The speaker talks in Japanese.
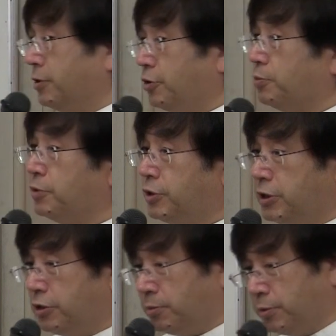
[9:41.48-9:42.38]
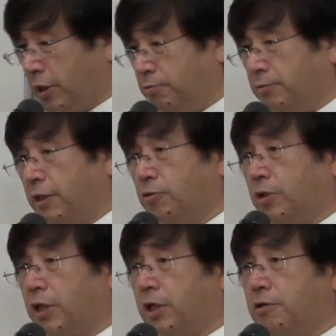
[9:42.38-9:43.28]
自分に自分が不安と
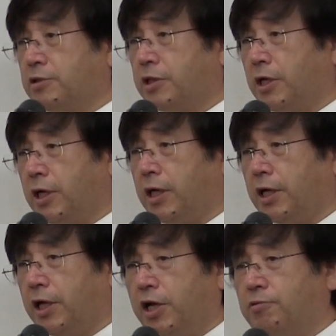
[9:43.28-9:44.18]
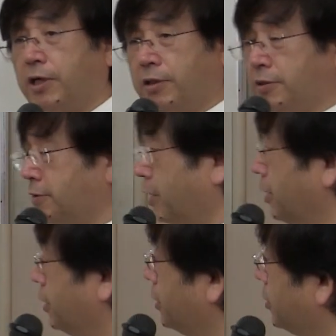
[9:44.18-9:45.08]
戦う力が得れるわけですね
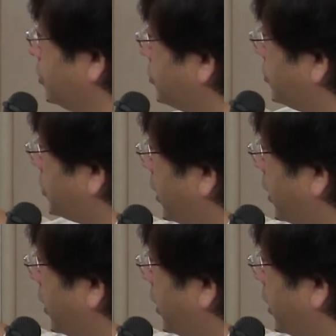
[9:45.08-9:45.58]
そし